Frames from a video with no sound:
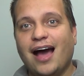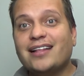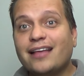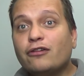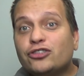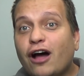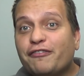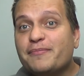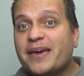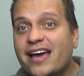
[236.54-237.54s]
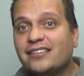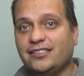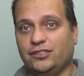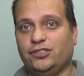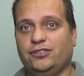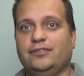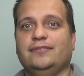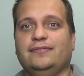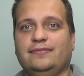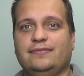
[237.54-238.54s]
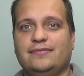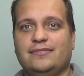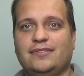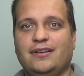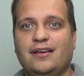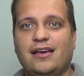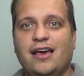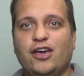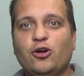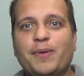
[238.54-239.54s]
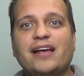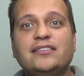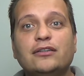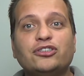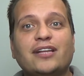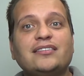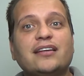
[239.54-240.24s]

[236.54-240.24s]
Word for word: Até os nove meses. E o Brasil está